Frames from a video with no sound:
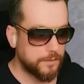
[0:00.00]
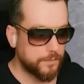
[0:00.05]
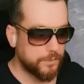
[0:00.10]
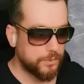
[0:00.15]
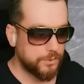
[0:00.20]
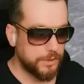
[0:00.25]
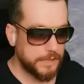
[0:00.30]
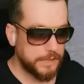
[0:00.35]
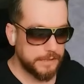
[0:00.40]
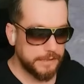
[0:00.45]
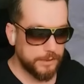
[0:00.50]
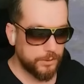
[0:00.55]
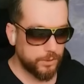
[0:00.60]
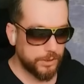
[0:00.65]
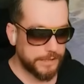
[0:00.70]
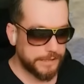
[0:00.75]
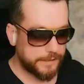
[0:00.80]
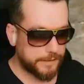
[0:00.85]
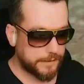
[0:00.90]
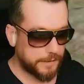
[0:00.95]
Bunlar niye oraya
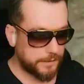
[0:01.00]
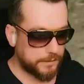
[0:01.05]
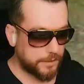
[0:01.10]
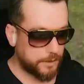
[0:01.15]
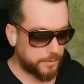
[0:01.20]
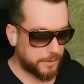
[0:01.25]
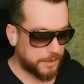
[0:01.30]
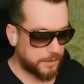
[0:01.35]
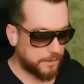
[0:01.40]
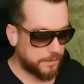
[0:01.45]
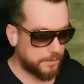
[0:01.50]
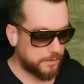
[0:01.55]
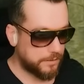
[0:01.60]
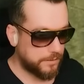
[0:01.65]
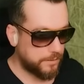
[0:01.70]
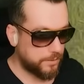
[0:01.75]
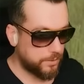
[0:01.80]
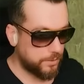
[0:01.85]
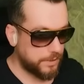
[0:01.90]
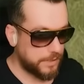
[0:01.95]
gitti acaba?
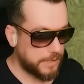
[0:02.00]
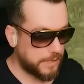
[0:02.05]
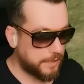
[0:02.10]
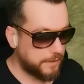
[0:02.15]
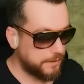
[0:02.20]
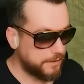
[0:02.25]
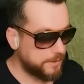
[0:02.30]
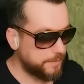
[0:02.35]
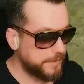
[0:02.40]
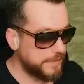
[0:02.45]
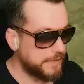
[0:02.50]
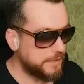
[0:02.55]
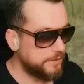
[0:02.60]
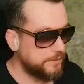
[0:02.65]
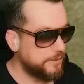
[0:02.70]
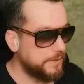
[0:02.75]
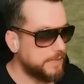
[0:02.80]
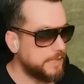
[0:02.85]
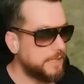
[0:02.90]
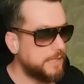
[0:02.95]
Orada kaldırma yeri
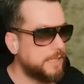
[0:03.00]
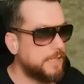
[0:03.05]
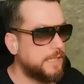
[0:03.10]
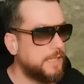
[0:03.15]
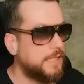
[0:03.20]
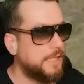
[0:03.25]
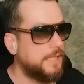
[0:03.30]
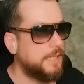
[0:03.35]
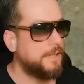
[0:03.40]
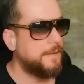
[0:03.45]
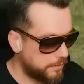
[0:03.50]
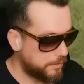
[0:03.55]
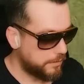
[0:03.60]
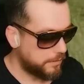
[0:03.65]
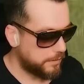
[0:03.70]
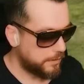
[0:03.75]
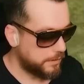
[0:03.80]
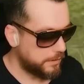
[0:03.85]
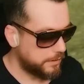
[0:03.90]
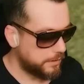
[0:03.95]
var.
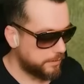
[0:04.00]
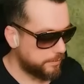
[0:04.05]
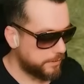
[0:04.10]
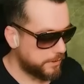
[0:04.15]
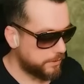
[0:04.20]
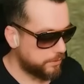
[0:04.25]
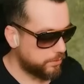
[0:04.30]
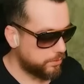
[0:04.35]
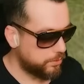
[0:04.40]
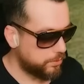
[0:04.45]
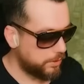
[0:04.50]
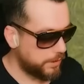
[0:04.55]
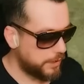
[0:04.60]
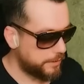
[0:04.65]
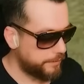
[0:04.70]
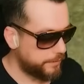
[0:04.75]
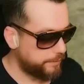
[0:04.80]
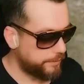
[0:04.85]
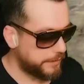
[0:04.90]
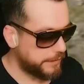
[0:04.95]
Acaba durdular
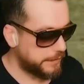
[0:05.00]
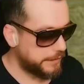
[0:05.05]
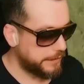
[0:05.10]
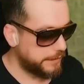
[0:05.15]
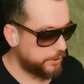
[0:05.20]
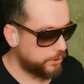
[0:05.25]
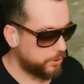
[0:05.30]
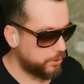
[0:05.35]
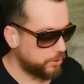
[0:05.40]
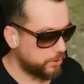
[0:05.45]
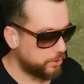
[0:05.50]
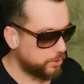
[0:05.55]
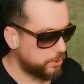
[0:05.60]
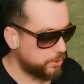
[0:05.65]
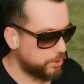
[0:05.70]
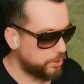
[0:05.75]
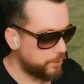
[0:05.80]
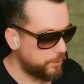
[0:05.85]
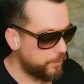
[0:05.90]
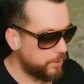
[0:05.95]
mı? Buggy'yi
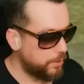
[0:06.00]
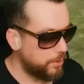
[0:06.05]
gördüm.